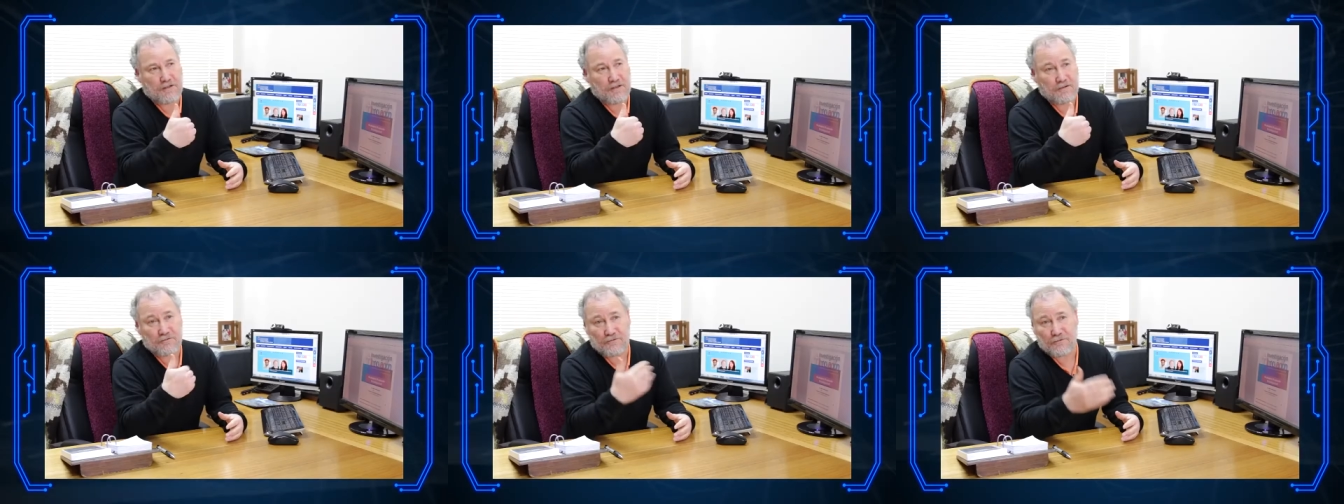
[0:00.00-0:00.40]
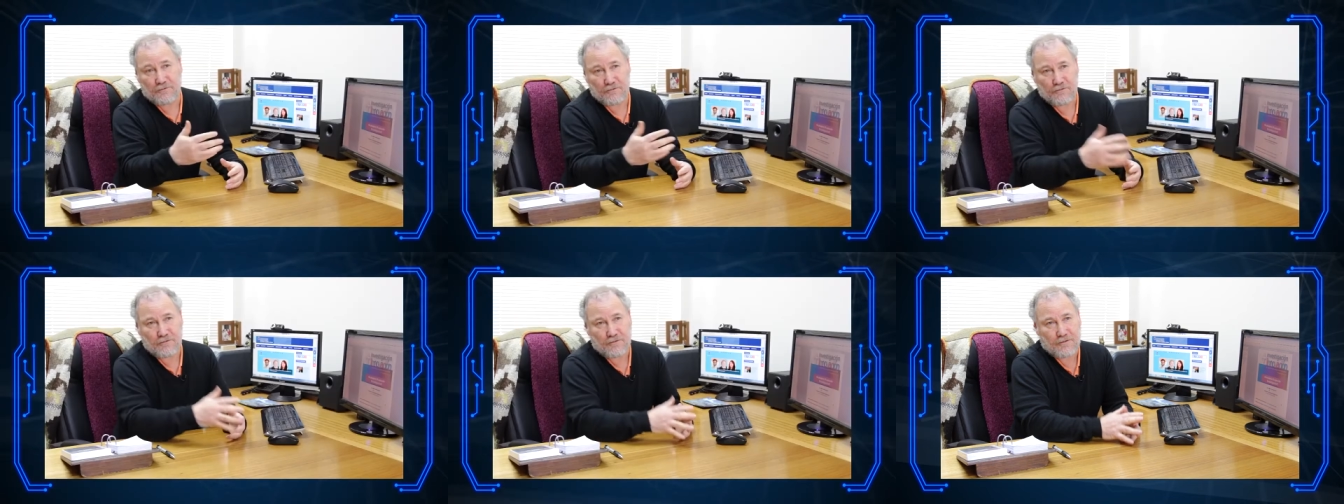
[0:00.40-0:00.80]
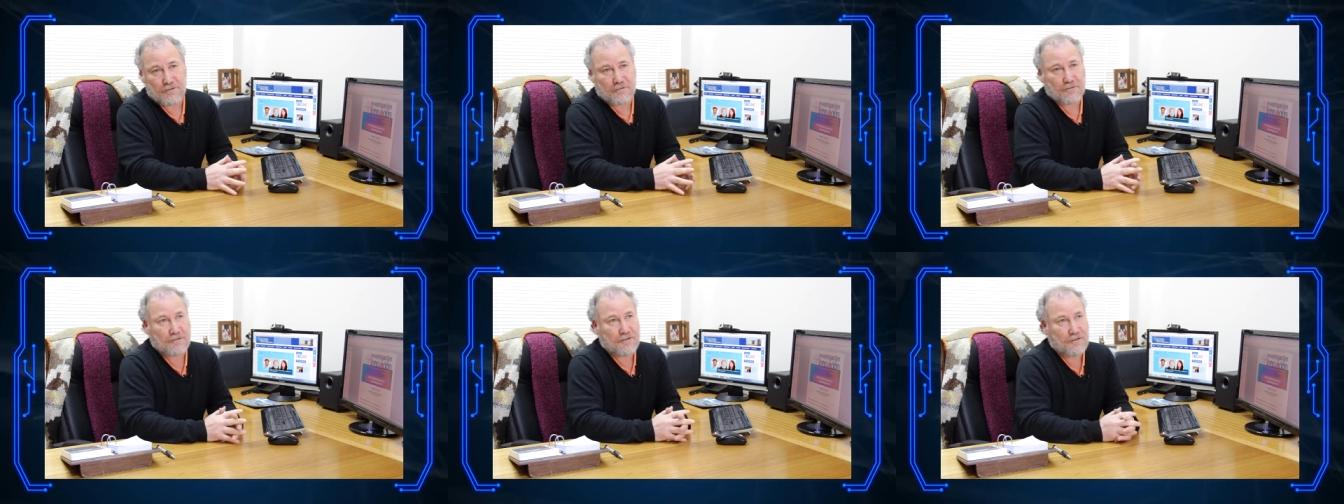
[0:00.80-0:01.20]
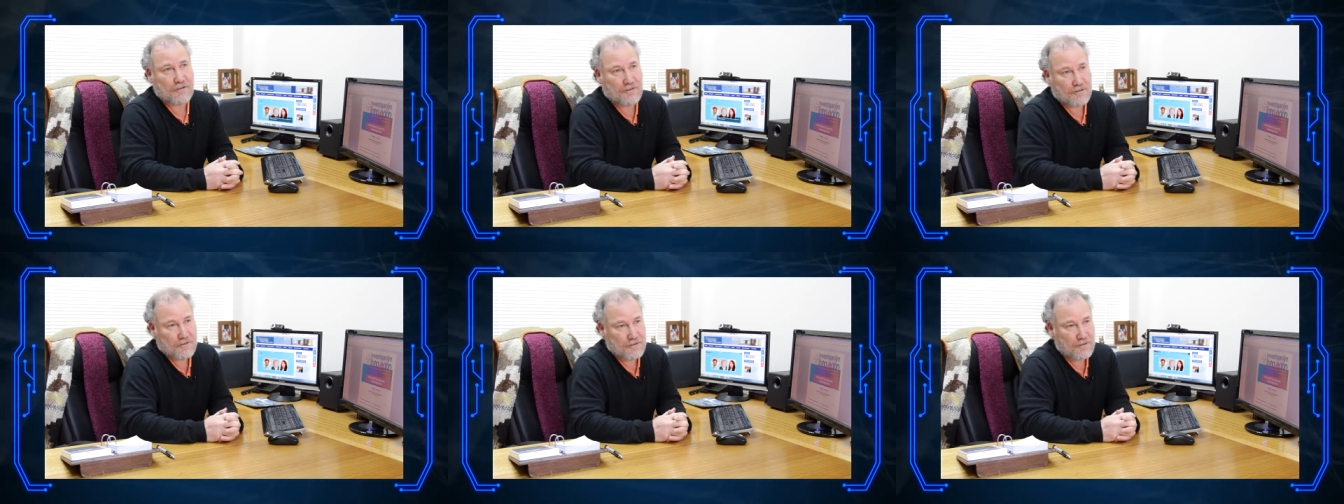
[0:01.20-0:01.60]
para nosotros ¿cierto?
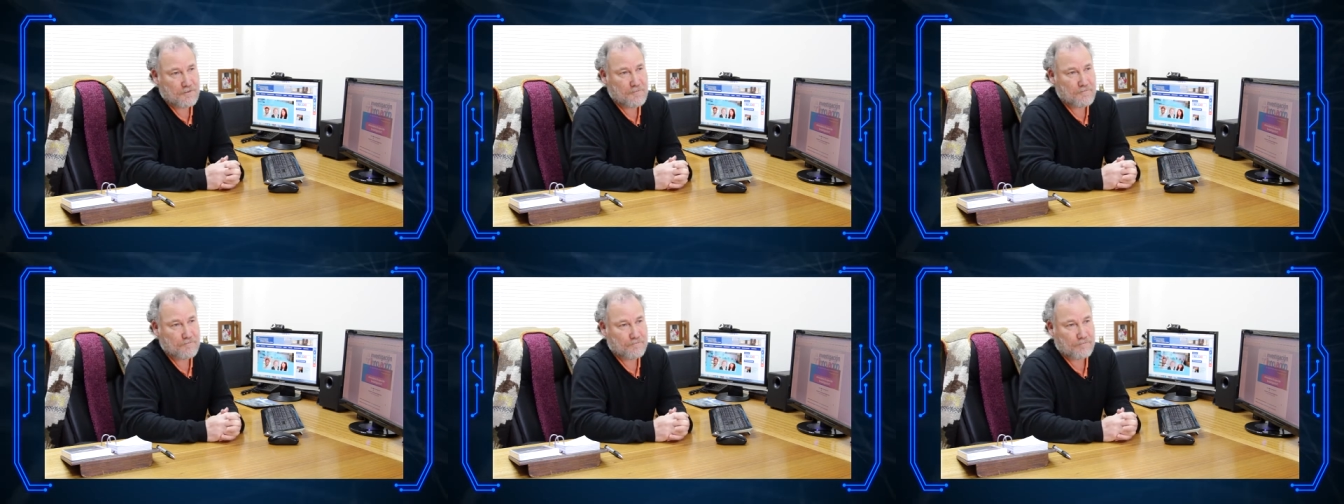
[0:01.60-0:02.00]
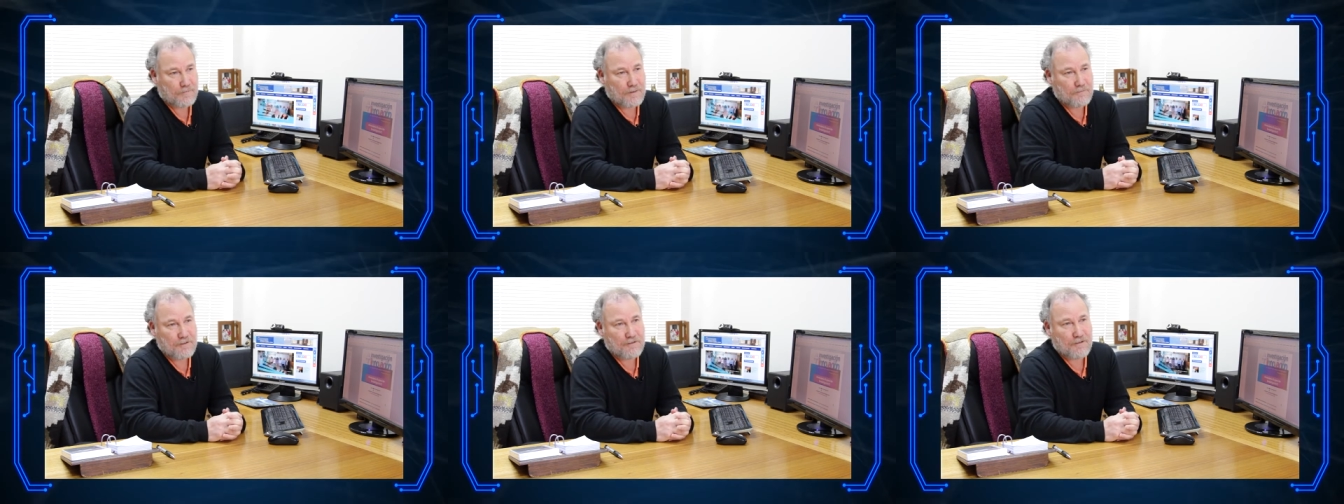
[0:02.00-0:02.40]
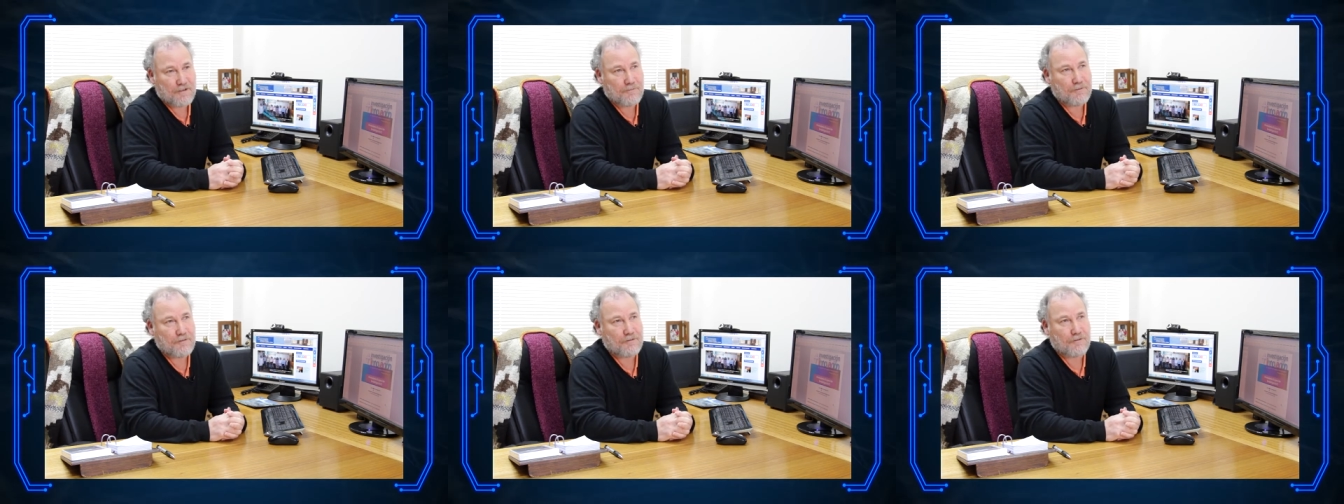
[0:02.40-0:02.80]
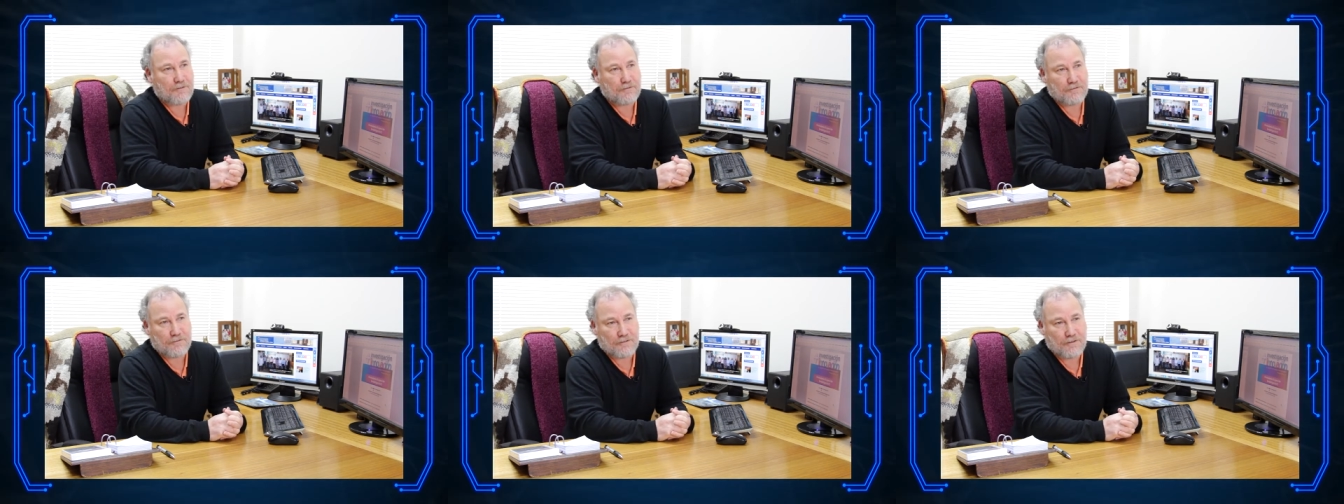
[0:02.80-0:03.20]
tiene mm, básicamente
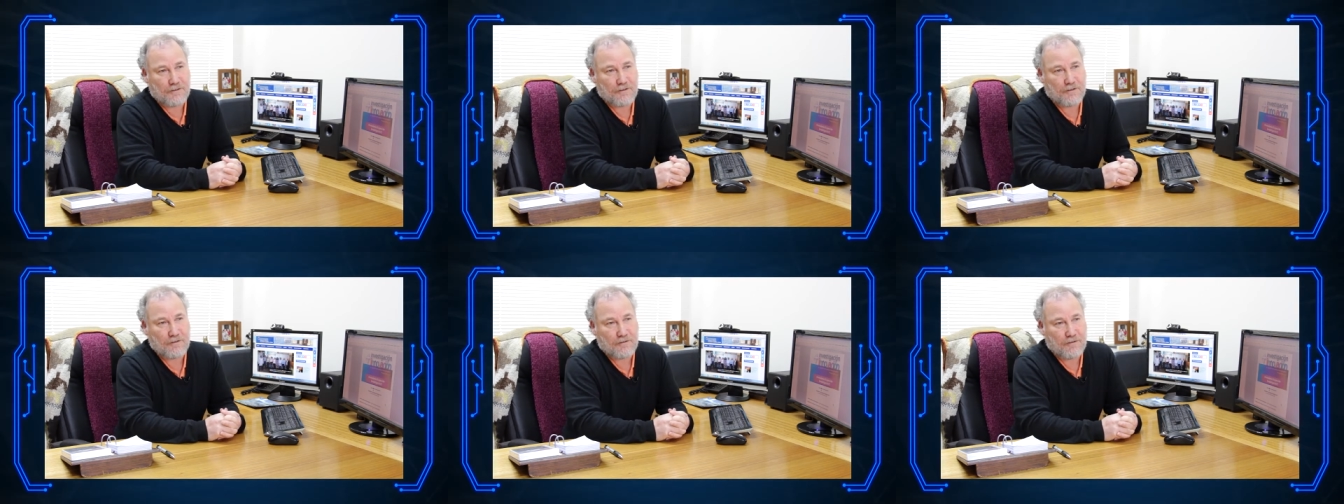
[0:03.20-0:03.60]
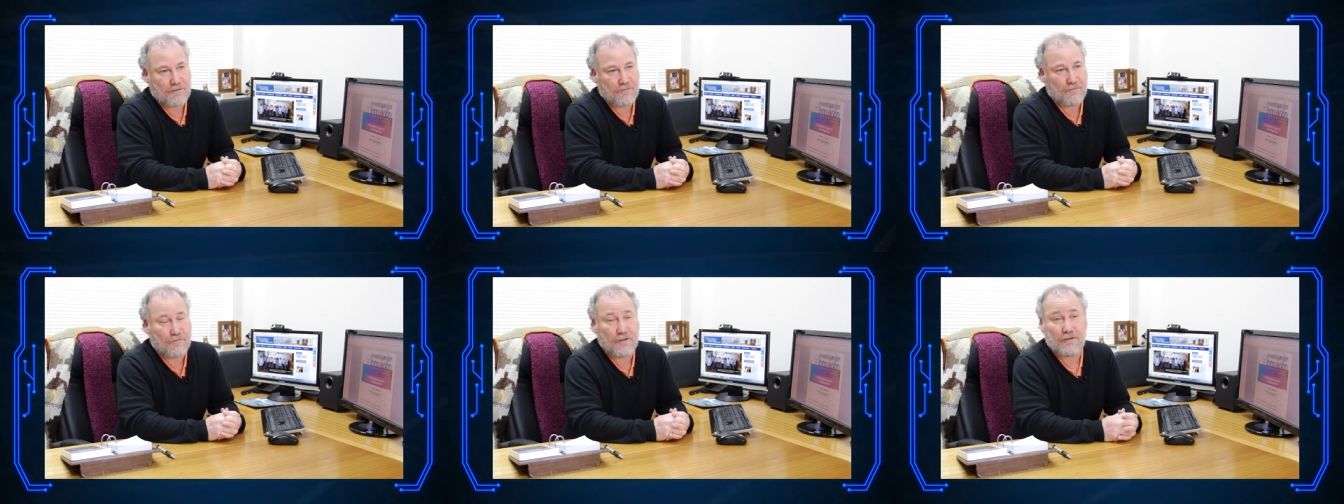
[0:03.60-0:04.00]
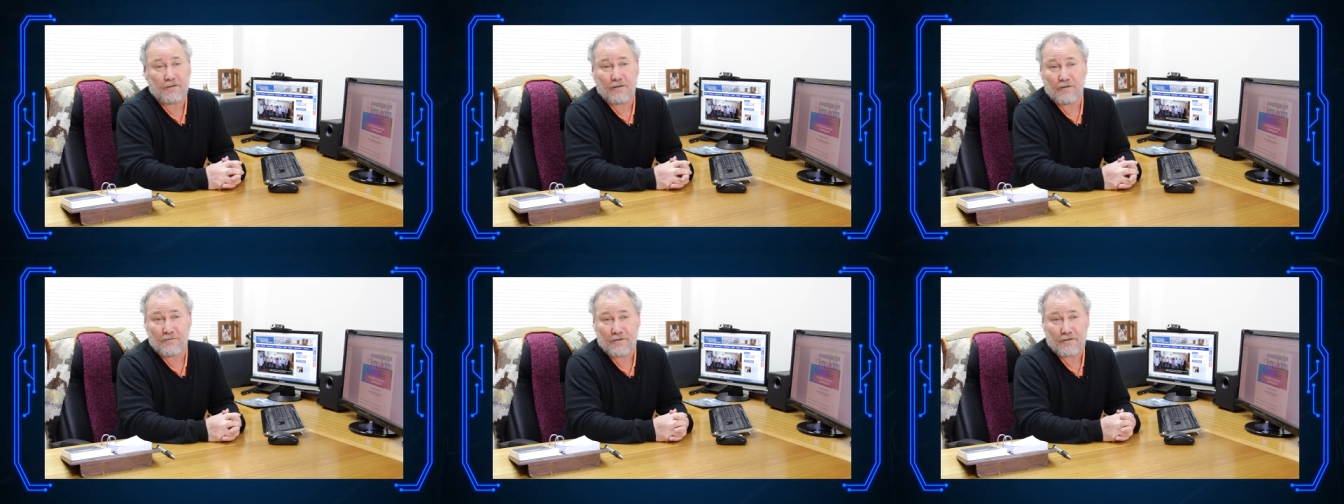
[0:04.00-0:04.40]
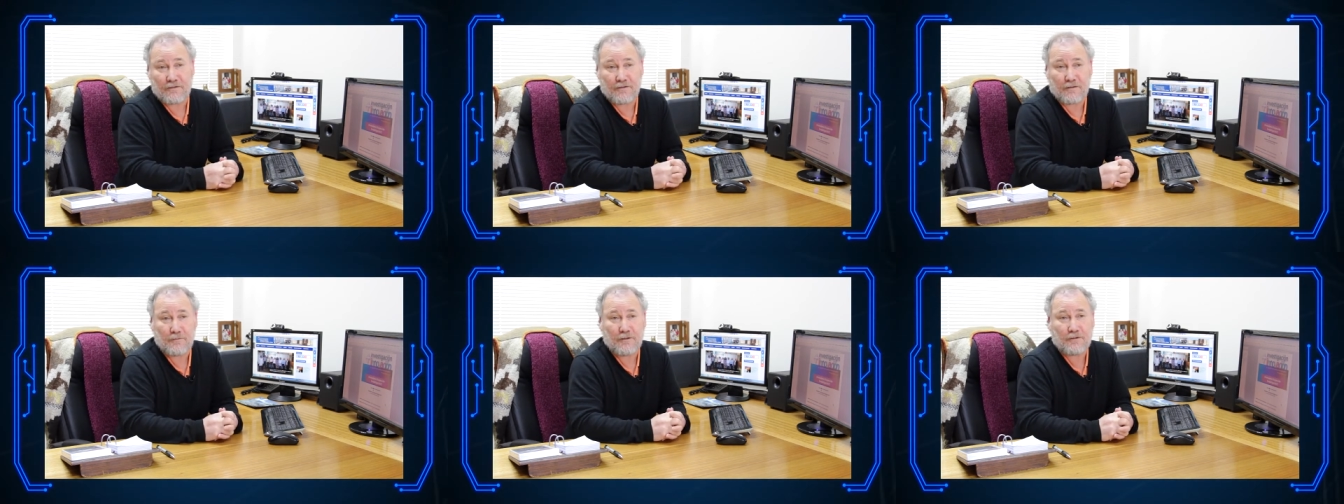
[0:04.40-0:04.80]
12 fuentes de
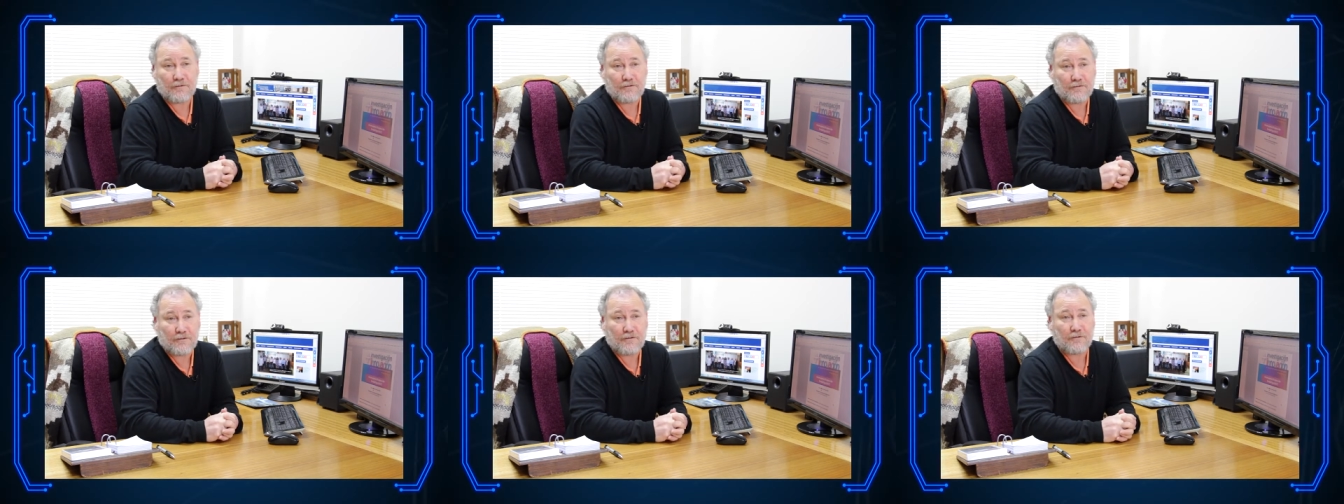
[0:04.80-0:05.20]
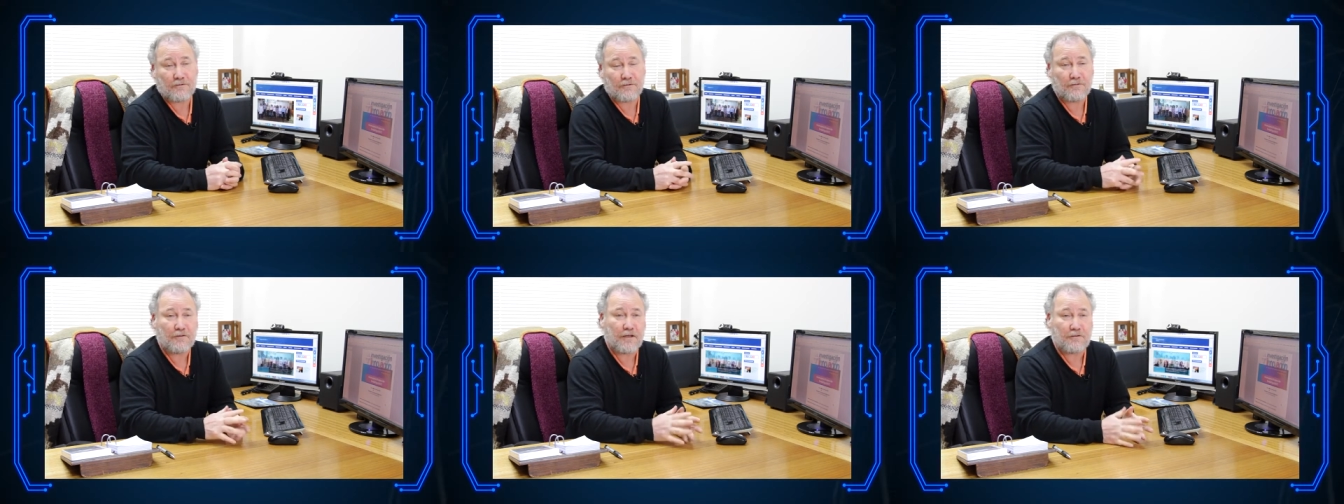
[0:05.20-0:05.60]
financiamiento ¿cierto?